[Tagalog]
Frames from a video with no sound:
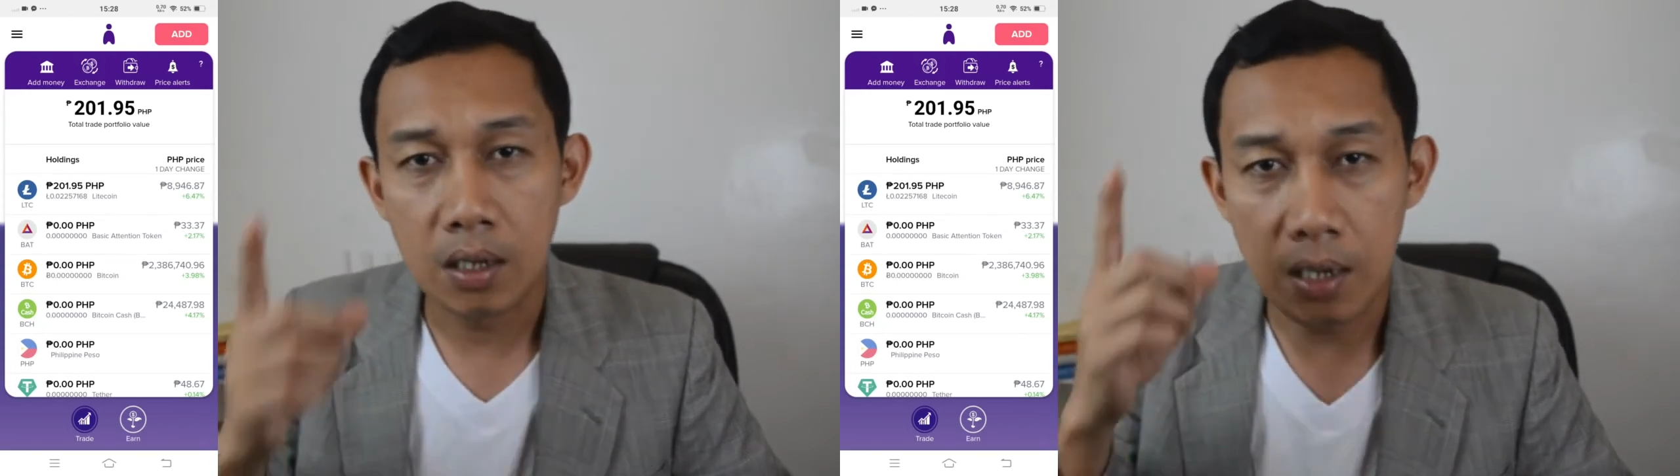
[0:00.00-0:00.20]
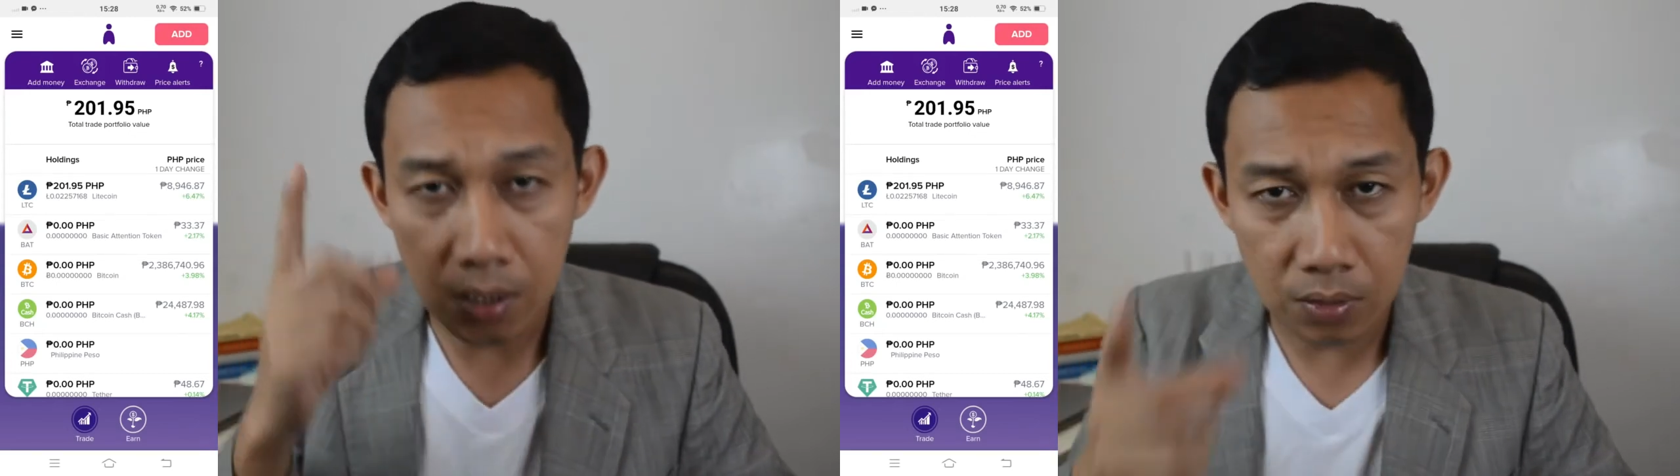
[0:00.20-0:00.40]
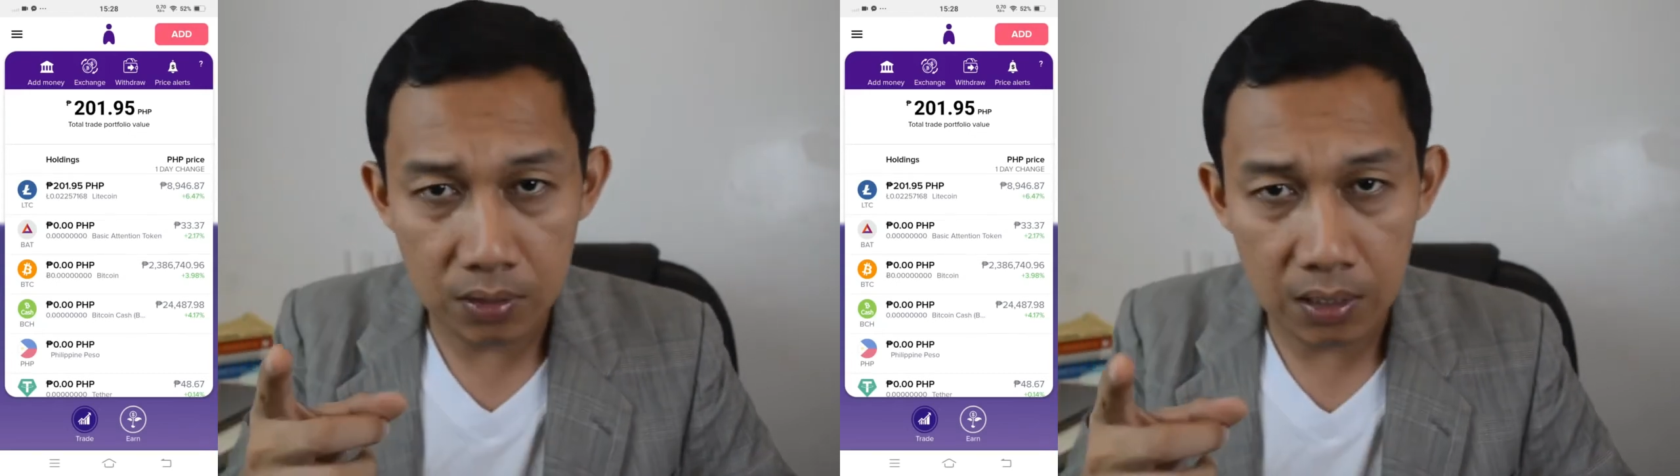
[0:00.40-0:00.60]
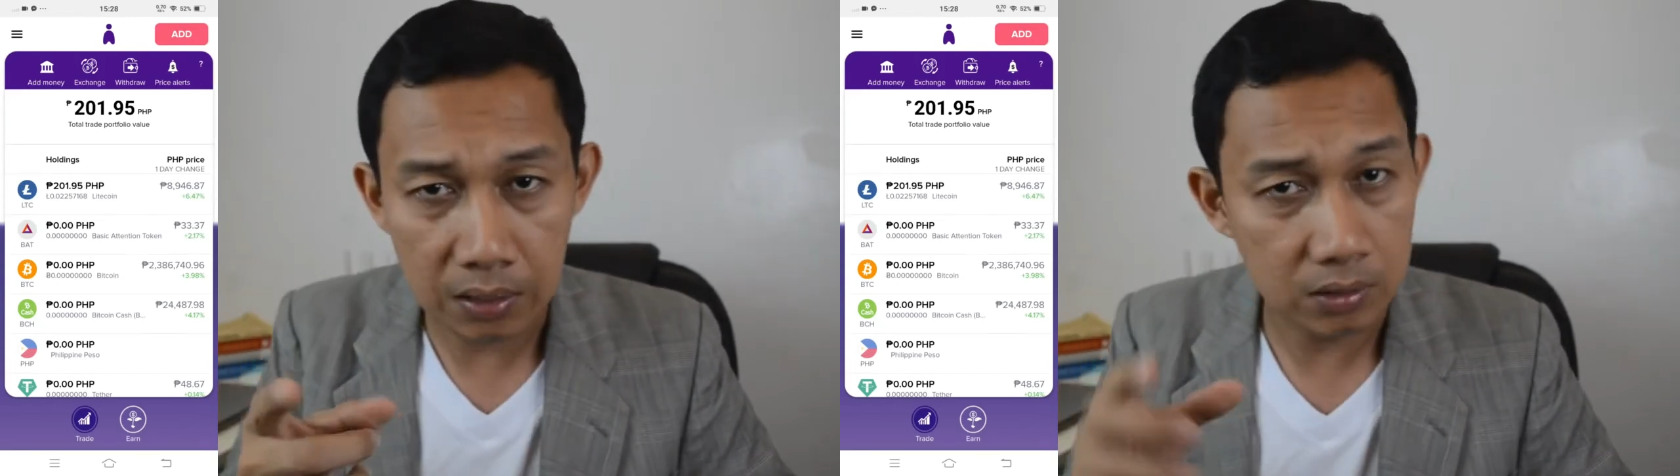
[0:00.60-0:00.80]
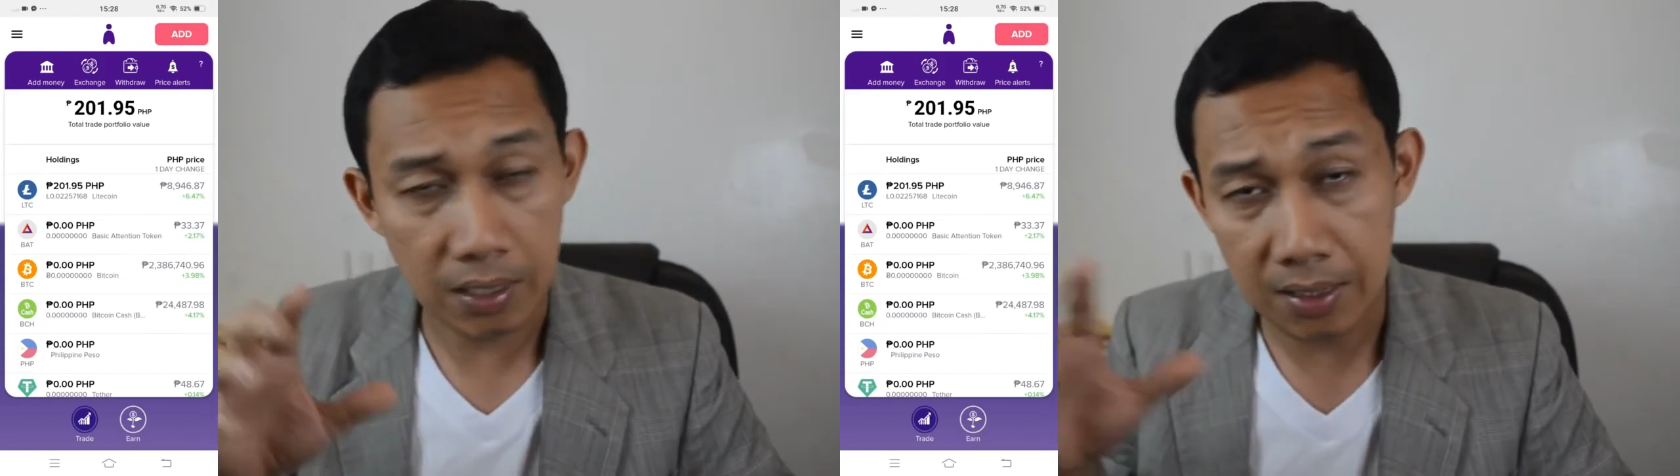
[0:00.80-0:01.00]
ngayon,
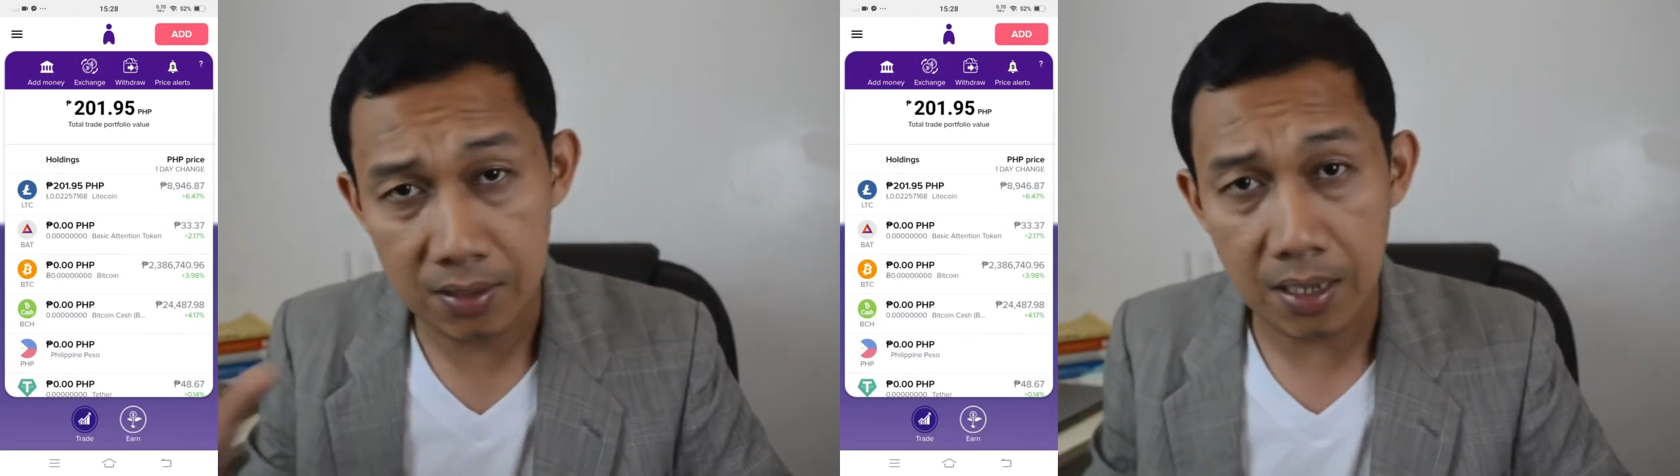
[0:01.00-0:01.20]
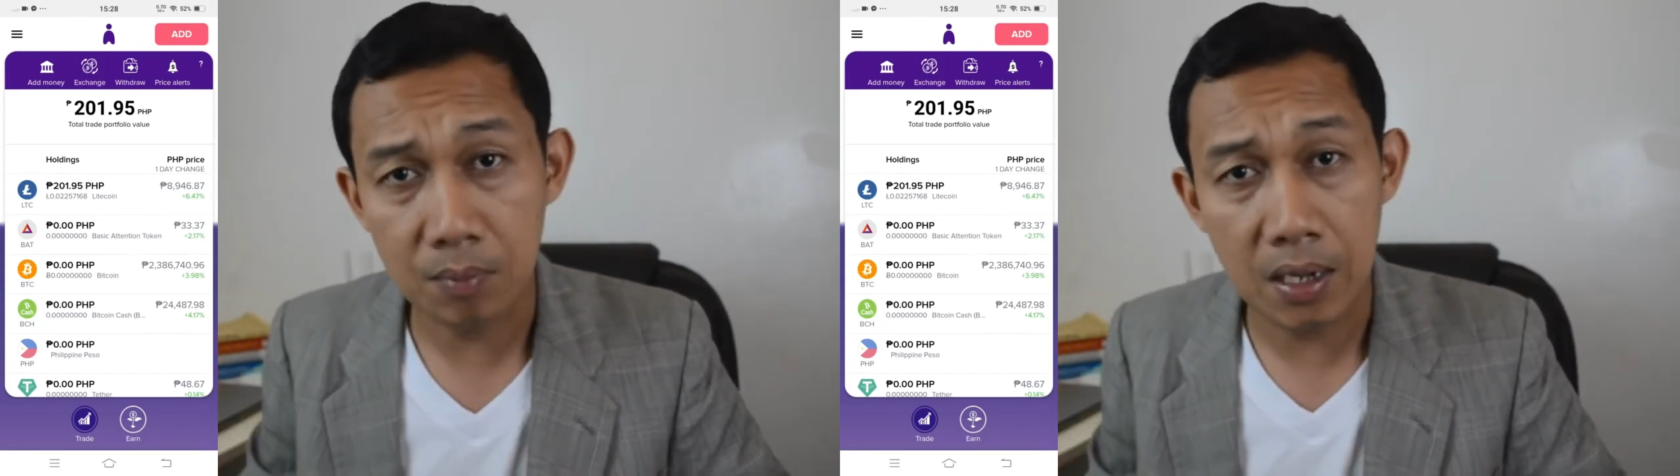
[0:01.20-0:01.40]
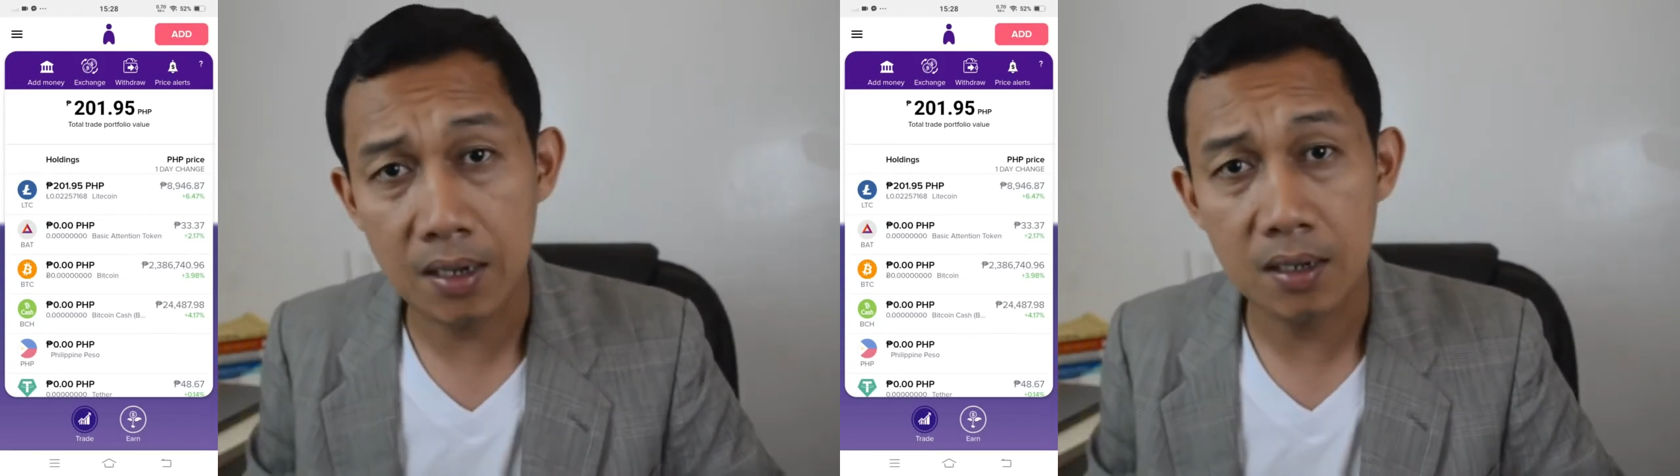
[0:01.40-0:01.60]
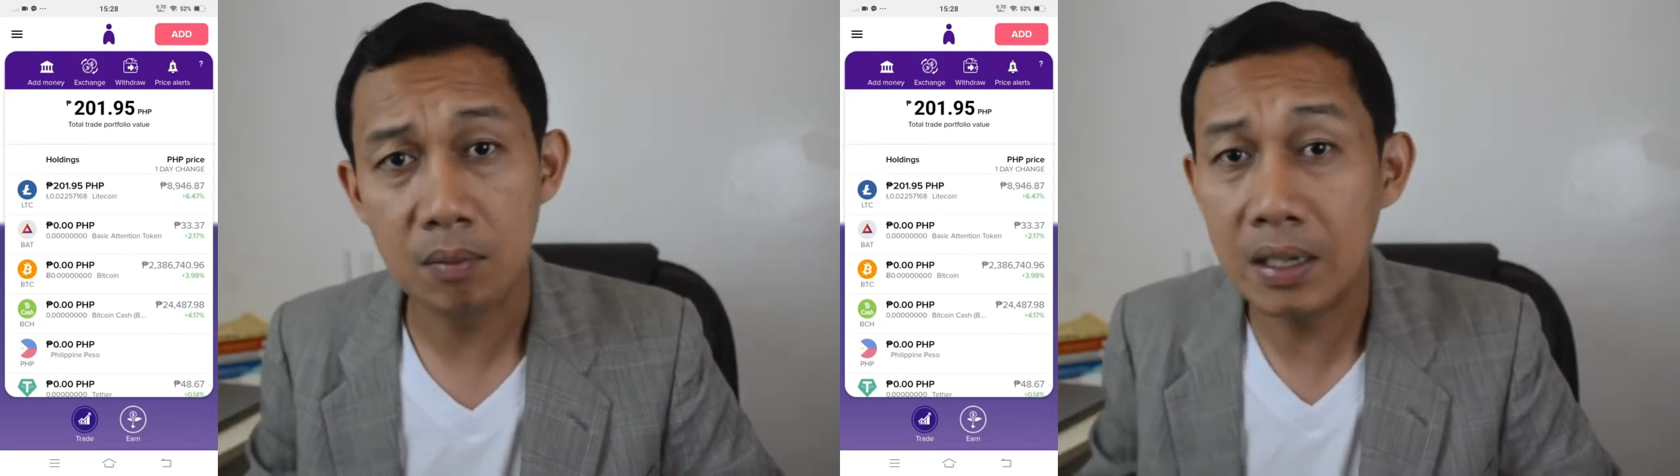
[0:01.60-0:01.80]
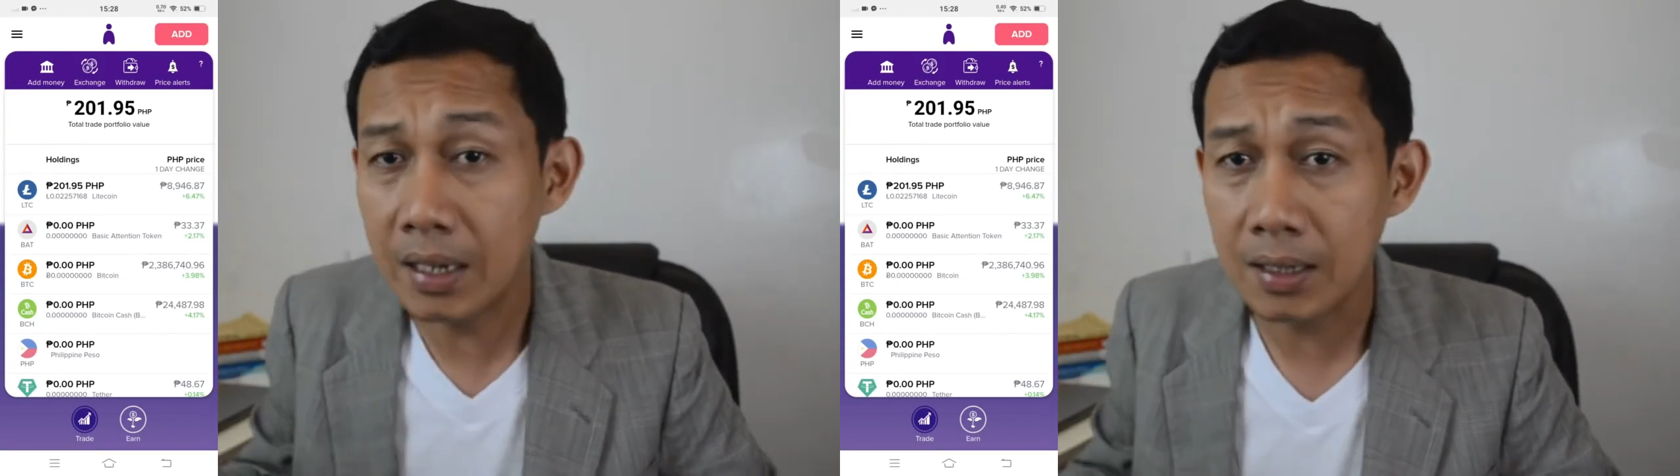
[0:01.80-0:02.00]
nag-transact ka,
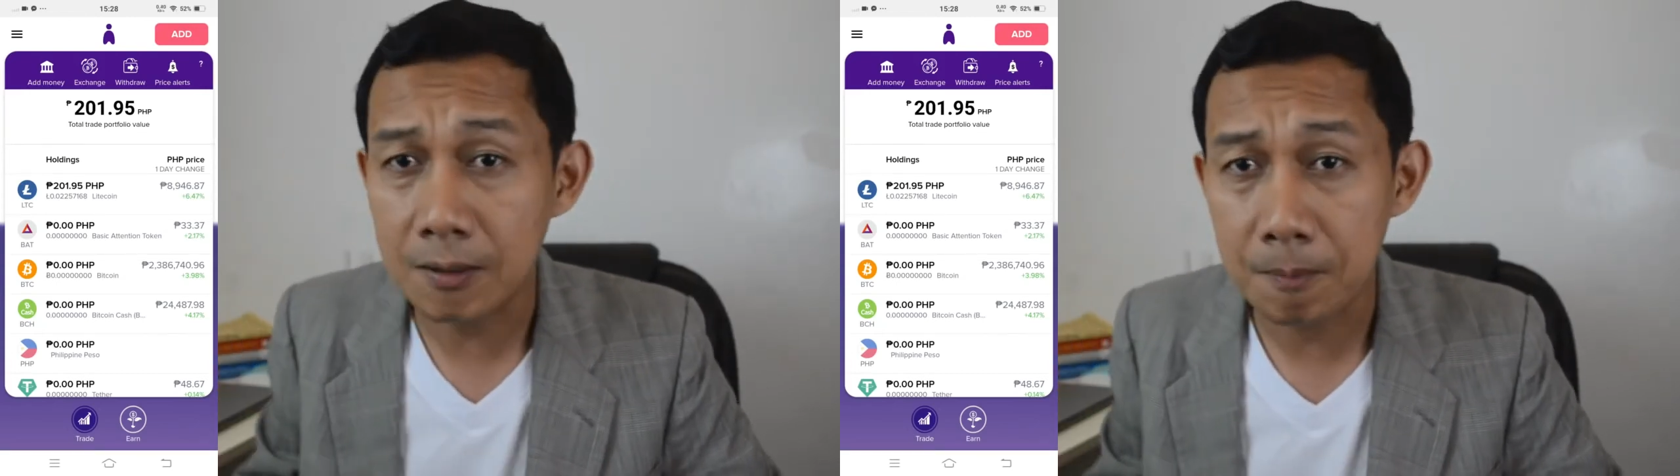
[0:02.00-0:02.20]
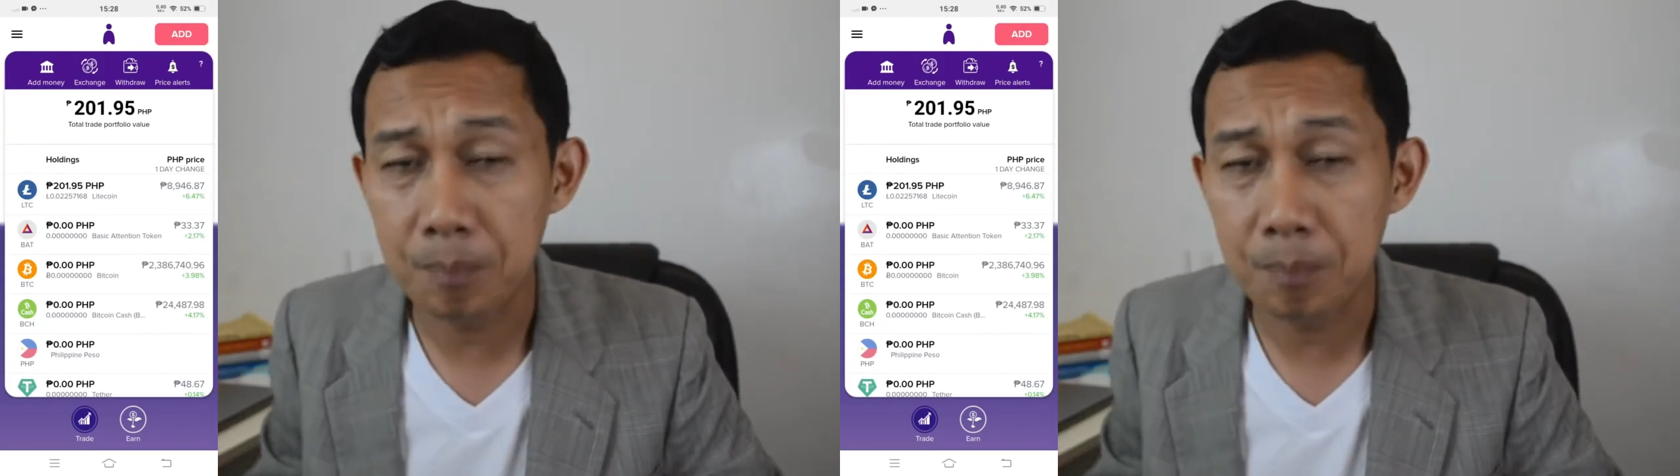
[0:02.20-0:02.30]
maliit,